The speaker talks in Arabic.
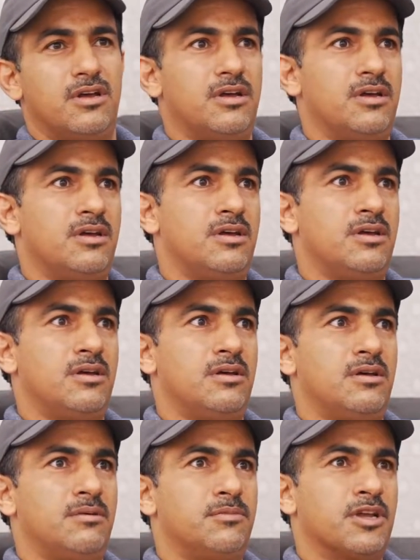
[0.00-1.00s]

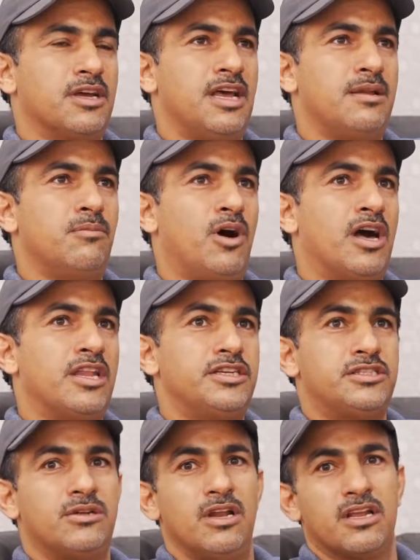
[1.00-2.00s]
آه، من خلال معالجة
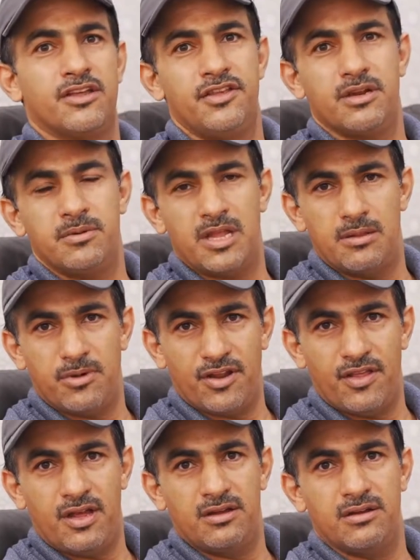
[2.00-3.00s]
الكثير من
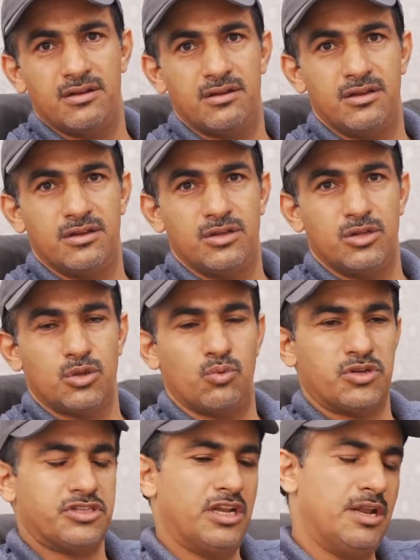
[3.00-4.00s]
المرضى
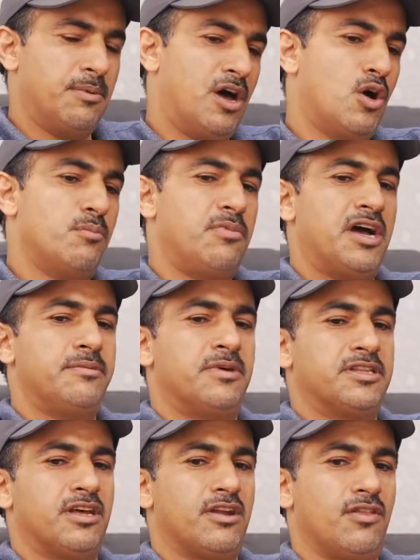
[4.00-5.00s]
تواصلنا معهم بعد ما
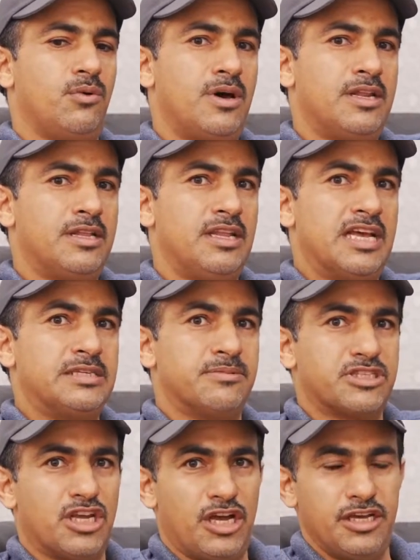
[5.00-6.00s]
تعرض الوالد لأزمة
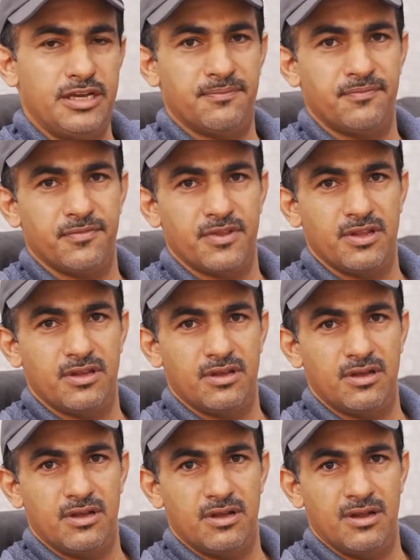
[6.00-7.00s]
صحية
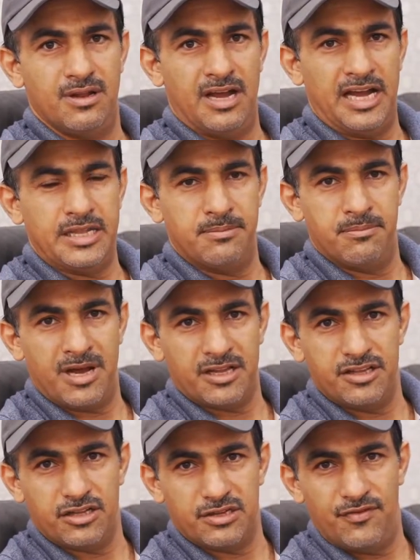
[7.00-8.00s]
عدم
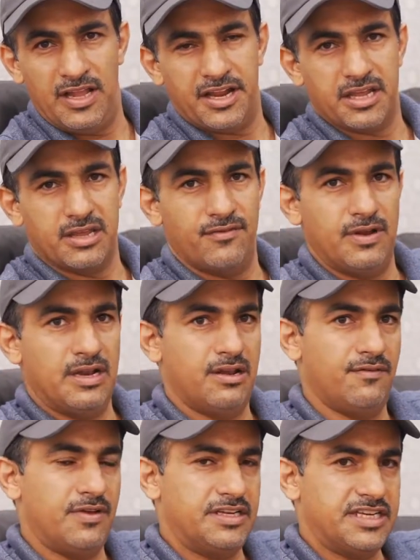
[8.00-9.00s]
مقدرته في الحركة
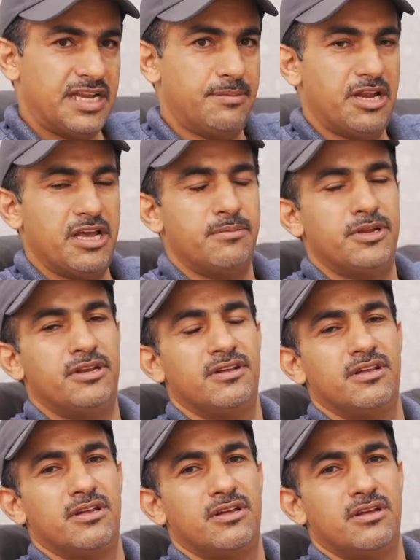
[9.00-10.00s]
في الجانب الأيمن
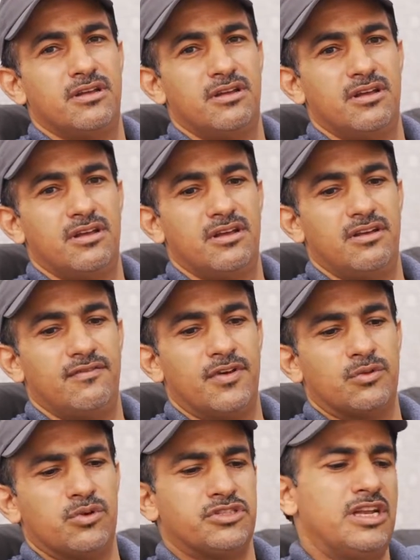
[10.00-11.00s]

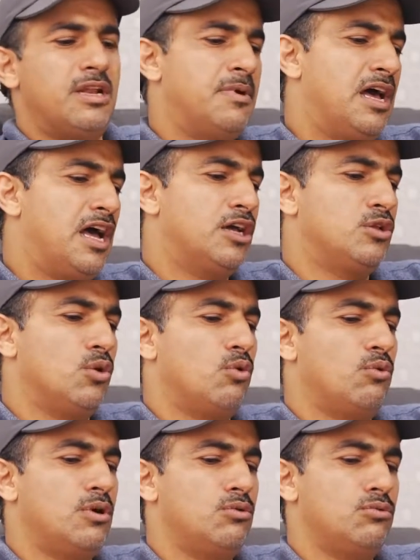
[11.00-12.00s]
فتواصلنا مع أحد
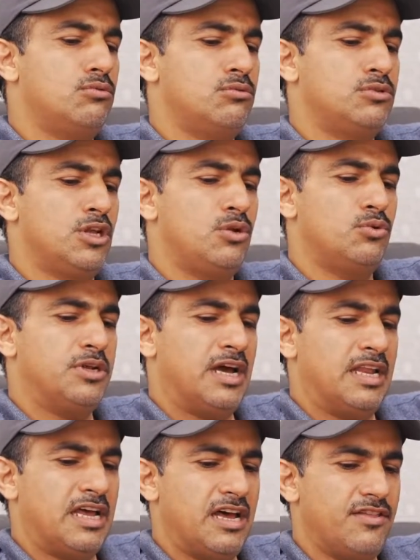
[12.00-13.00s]
الأخوة ودلونا
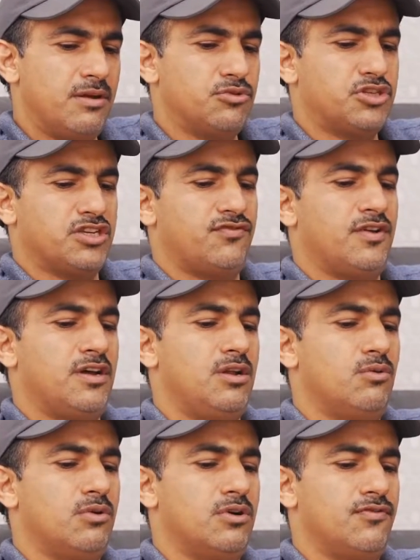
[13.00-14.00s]
على هذا المستشفى اللي
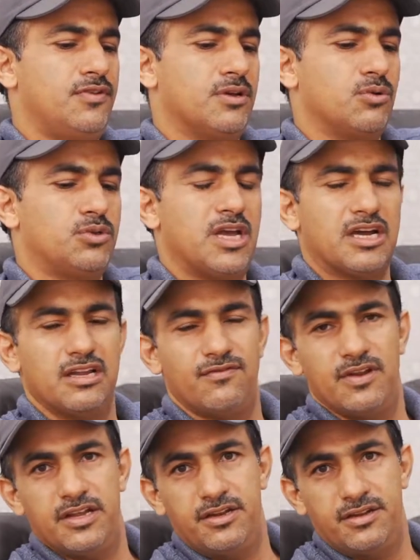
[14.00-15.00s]
هو في كوتاكل في
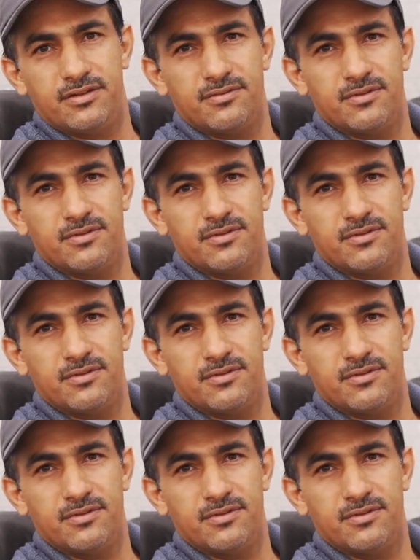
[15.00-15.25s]
الهند